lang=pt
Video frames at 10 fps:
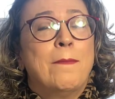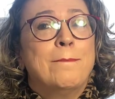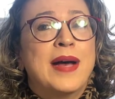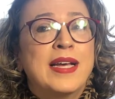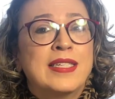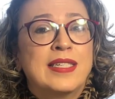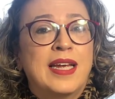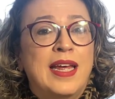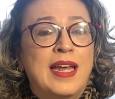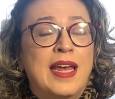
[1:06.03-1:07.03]

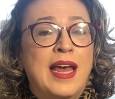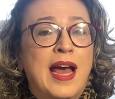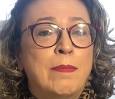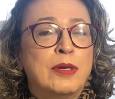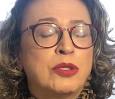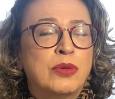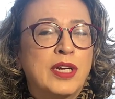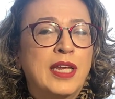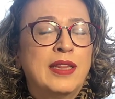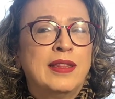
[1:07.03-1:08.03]
Mas é, a
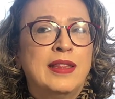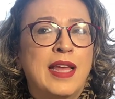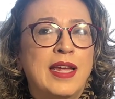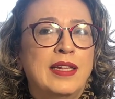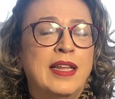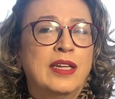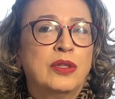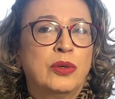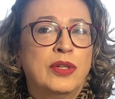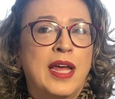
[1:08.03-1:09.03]
pessoa que tem
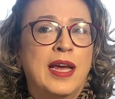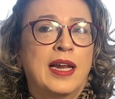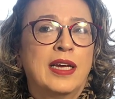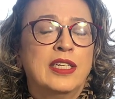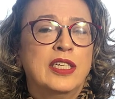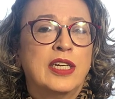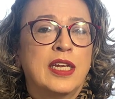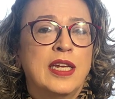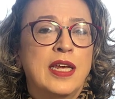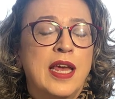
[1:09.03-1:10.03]
dentro dela de
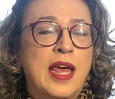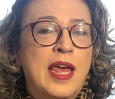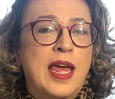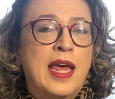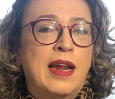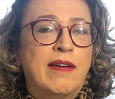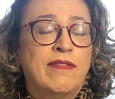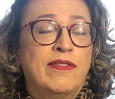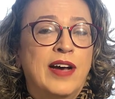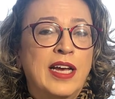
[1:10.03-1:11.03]
que ela
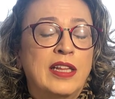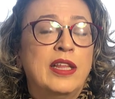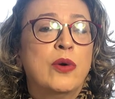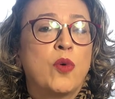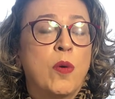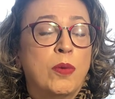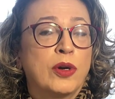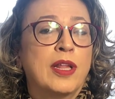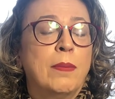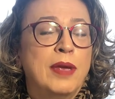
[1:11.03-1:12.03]
vai ter o
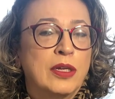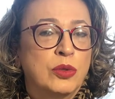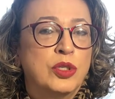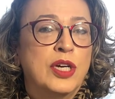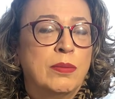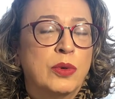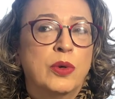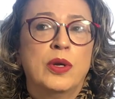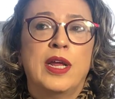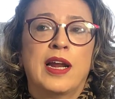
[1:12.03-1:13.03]
comportamento de
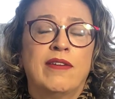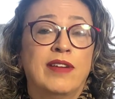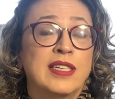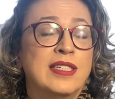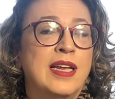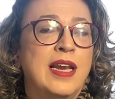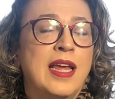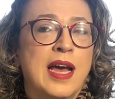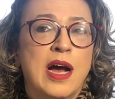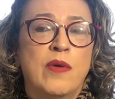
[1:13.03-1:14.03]
amor, ela vai ser
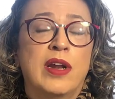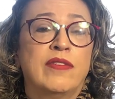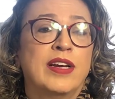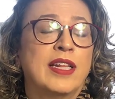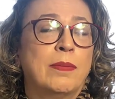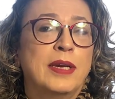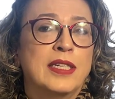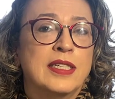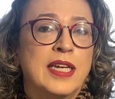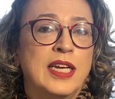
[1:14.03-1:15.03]
leal, ela vai estar
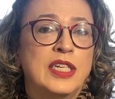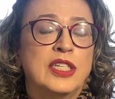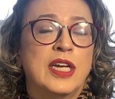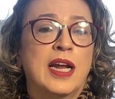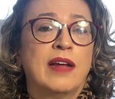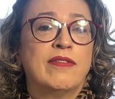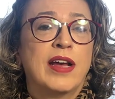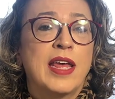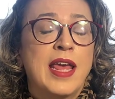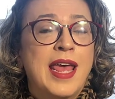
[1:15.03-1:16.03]
presente, ela
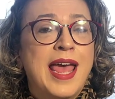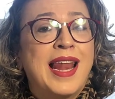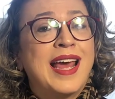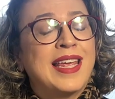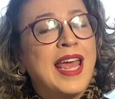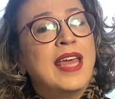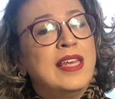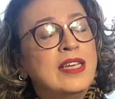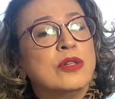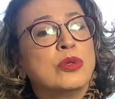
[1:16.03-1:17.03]
vai, ela
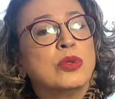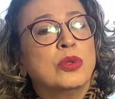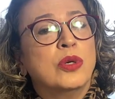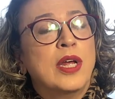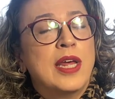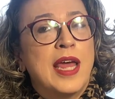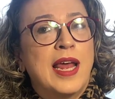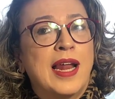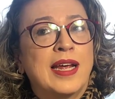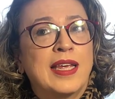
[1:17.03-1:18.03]
quer isso,
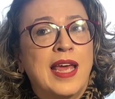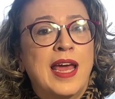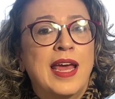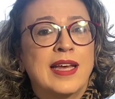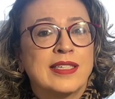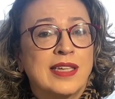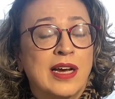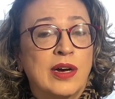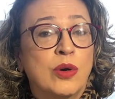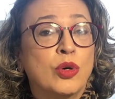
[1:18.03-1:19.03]
ela quer
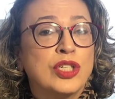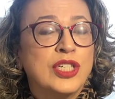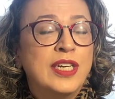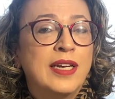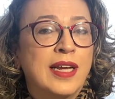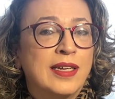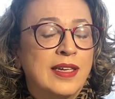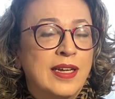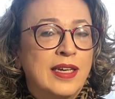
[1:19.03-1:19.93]
essa rotina